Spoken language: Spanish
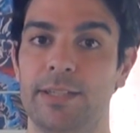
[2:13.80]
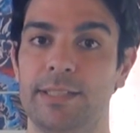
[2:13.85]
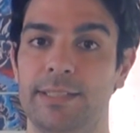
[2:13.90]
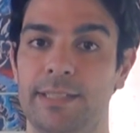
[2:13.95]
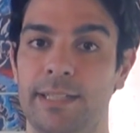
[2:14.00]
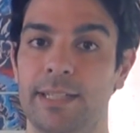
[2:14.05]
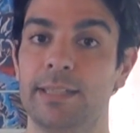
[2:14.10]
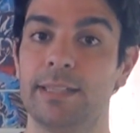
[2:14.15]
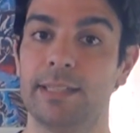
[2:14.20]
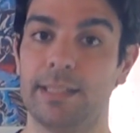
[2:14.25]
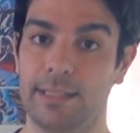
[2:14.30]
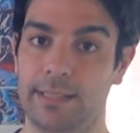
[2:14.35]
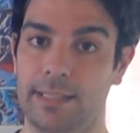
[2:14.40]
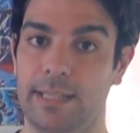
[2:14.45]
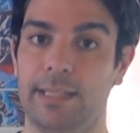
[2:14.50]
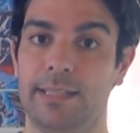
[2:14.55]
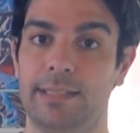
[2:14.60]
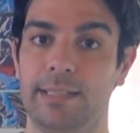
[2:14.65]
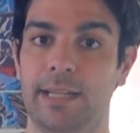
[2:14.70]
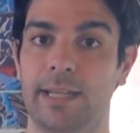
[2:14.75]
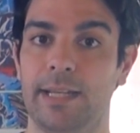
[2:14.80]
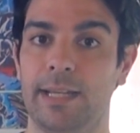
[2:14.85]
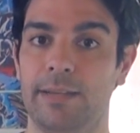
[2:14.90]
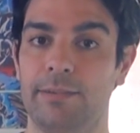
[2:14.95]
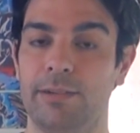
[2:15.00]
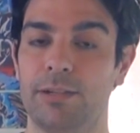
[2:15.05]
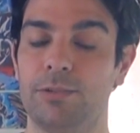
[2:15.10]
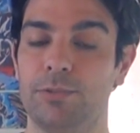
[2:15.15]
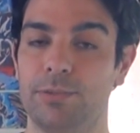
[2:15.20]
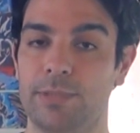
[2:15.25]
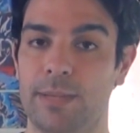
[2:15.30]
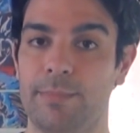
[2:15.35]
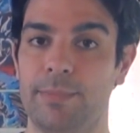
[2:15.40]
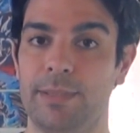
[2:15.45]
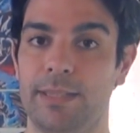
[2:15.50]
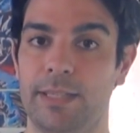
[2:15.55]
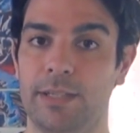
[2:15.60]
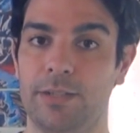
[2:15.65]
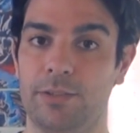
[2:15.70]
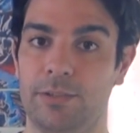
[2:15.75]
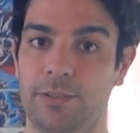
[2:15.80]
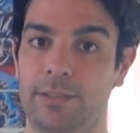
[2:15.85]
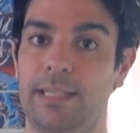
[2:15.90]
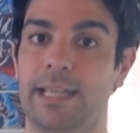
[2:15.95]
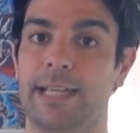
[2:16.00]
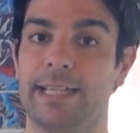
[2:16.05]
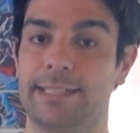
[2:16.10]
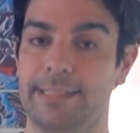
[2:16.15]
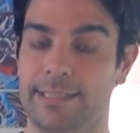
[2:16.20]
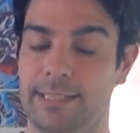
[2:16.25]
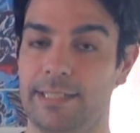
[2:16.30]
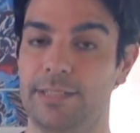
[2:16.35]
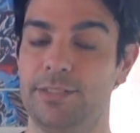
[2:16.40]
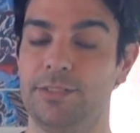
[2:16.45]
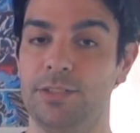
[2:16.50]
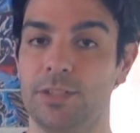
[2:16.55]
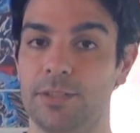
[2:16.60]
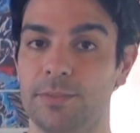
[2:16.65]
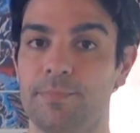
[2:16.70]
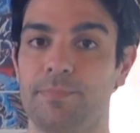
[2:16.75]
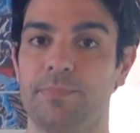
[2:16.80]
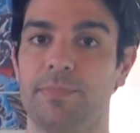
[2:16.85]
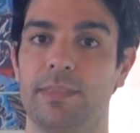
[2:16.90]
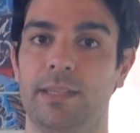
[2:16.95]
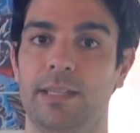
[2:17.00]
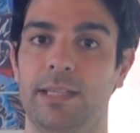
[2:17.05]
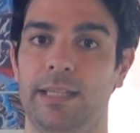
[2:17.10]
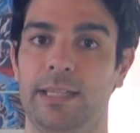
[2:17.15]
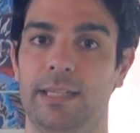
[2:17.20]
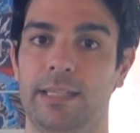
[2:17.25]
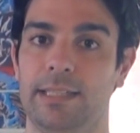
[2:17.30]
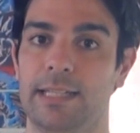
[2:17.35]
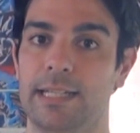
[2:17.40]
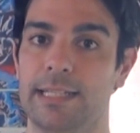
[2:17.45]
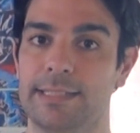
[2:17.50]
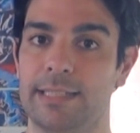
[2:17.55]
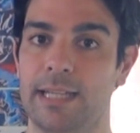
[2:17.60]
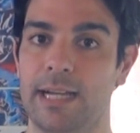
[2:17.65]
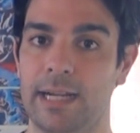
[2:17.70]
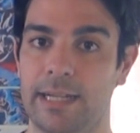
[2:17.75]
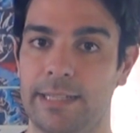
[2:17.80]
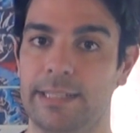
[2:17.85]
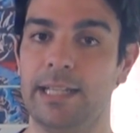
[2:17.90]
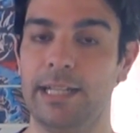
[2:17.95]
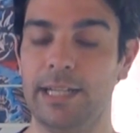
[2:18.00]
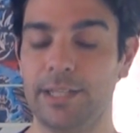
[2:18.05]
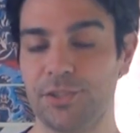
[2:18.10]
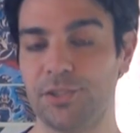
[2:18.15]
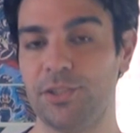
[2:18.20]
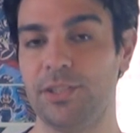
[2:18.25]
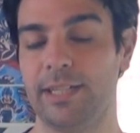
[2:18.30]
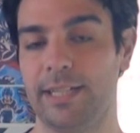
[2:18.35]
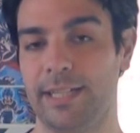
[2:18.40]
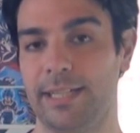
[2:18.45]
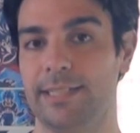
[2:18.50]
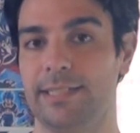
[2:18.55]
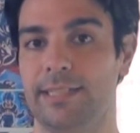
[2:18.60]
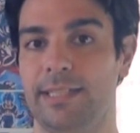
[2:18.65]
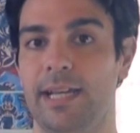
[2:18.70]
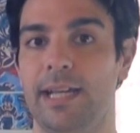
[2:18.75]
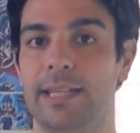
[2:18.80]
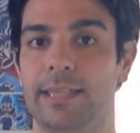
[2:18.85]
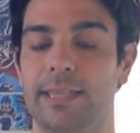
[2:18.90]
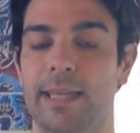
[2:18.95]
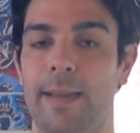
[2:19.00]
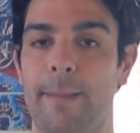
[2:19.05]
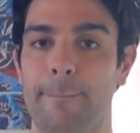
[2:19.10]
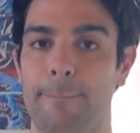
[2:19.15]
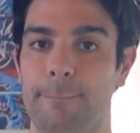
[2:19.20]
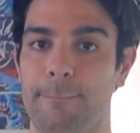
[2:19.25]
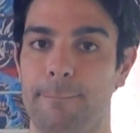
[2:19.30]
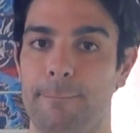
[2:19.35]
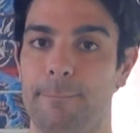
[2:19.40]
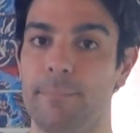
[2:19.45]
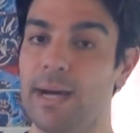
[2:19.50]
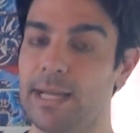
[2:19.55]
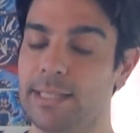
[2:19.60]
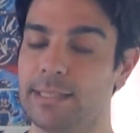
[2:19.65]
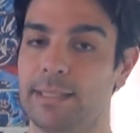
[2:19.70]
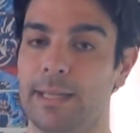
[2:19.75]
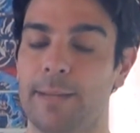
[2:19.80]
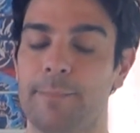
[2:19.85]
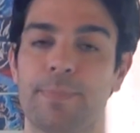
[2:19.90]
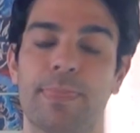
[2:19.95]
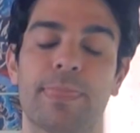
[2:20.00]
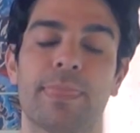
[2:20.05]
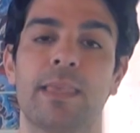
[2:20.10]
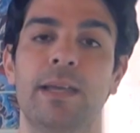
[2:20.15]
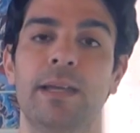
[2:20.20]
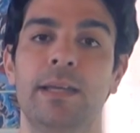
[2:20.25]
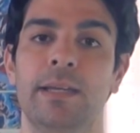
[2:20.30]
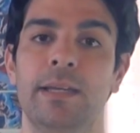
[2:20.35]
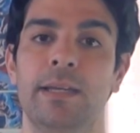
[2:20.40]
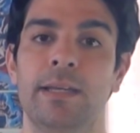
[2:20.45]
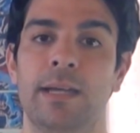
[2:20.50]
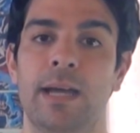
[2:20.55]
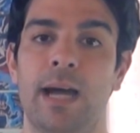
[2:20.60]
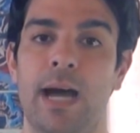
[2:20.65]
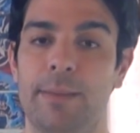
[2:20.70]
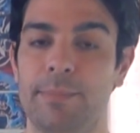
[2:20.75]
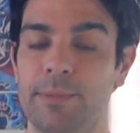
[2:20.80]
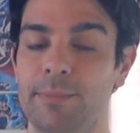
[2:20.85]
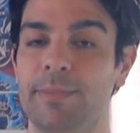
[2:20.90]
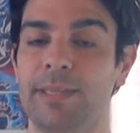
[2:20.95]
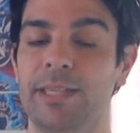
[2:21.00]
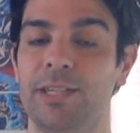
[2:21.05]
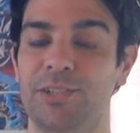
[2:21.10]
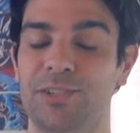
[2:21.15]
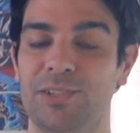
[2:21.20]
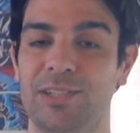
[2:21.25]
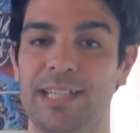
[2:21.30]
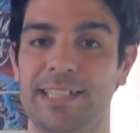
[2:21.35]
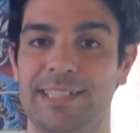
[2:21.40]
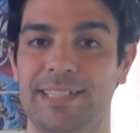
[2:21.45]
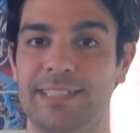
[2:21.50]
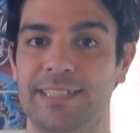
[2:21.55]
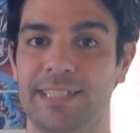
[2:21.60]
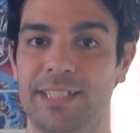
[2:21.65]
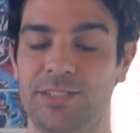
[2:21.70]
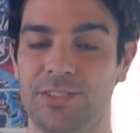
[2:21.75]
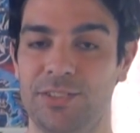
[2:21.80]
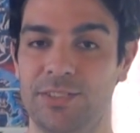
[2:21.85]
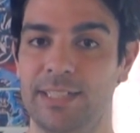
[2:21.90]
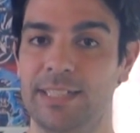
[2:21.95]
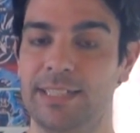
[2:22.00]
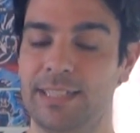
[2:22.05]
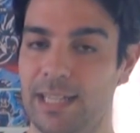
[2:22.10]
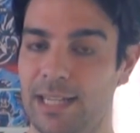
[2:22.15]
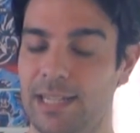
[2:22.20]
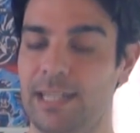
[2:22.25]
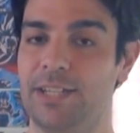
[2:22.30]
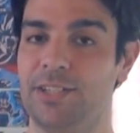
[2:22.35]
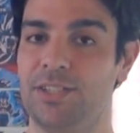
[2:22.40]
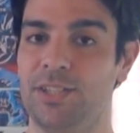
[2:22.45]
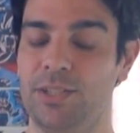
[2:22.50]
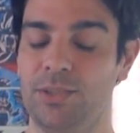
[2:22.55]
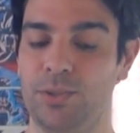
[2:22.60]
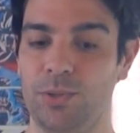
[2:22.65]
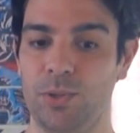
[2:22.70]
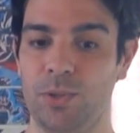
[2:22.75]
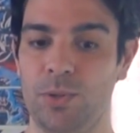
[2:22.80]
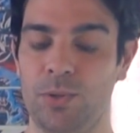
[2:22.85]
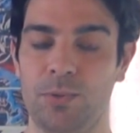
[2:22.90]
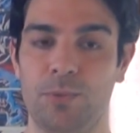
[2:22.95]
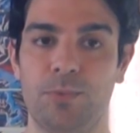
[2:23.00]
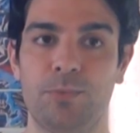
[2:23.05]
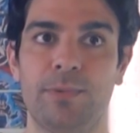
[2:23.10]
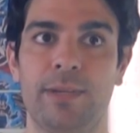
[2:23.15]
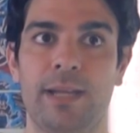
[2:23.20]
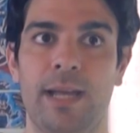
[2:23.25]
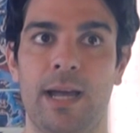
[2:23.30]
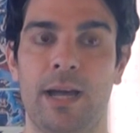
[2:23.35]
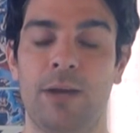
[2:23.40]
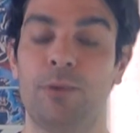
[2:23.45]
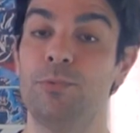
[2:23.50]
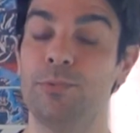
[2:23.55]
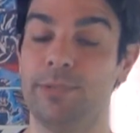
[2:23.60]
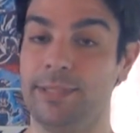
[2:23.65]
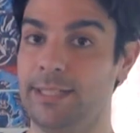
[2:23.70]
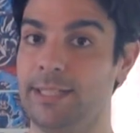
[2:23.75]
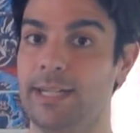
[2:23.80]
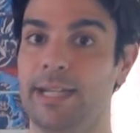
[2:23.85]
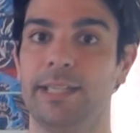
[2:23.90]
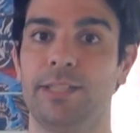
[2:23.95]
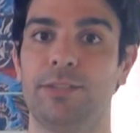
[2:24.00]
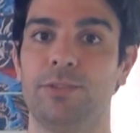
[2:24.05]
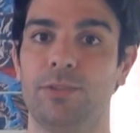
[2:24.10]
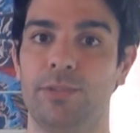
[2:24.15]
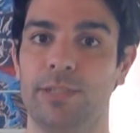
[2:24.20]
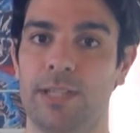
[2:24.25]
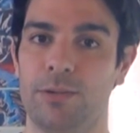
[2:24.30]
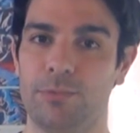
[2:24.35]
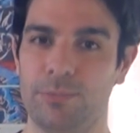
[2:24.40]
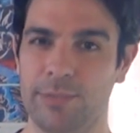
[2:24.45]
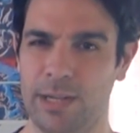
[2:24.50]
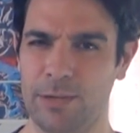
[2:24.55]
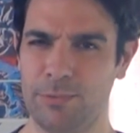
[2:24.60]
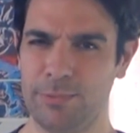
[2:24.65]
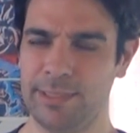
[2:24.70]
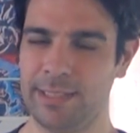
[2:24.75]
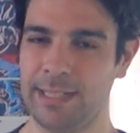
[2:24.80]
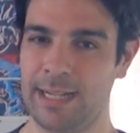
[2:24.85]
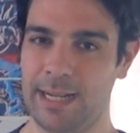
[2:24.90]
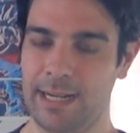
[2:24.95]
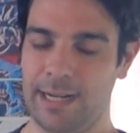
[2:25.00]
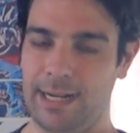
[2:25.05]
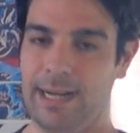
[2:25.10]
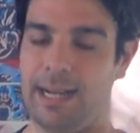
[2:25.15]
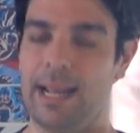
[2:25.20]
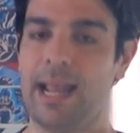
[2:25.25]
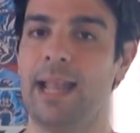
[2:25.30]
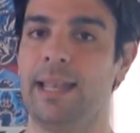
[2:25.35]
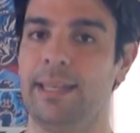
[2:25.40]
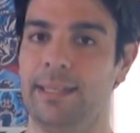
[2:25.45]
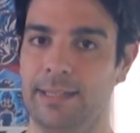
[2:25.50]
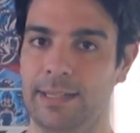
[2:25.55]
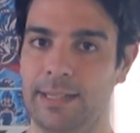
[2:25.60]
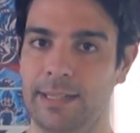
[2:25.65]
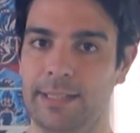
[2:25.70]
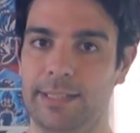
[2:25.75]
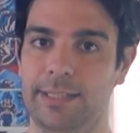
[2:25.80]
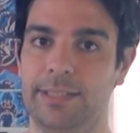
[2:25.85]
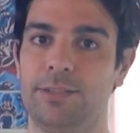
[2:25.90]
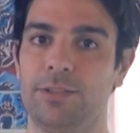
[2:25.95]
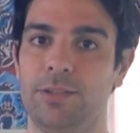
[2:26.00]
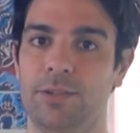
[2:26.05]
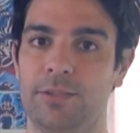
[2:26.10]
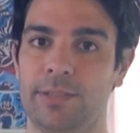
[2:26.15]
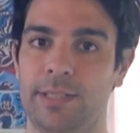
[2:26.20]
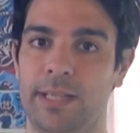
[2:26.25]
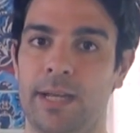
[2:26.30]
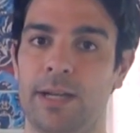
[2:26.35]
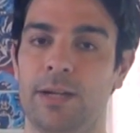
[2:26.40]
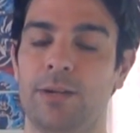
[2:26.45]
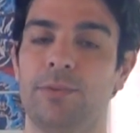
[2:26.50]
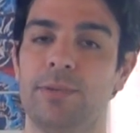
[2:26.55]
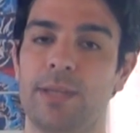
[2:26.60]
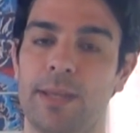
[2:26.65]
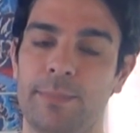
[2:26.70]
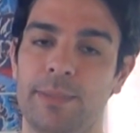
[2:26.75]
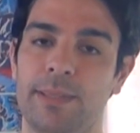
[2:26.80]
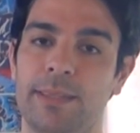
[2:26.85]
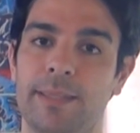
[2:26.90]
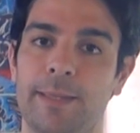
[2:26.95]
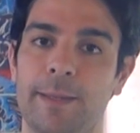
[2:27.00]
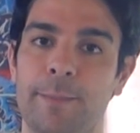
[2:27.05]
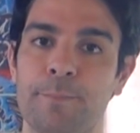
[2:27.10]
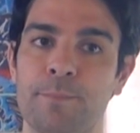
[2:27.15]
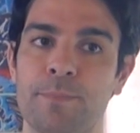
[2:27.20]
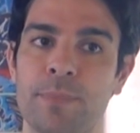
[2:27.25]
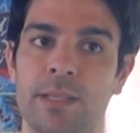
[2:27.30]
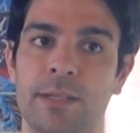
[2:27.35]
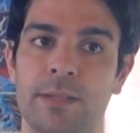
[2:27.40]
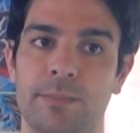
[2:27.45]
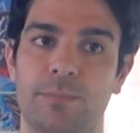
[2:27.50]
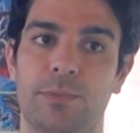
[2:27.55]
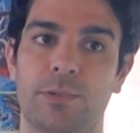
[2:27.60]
que quiero decir eh, tiene que ver justamente con la extensión eh, de la saga y el hecho de que sea tan vasta. A mí me dejó la sensación de estar leyendo una única historia, una única gran historia. Obviamente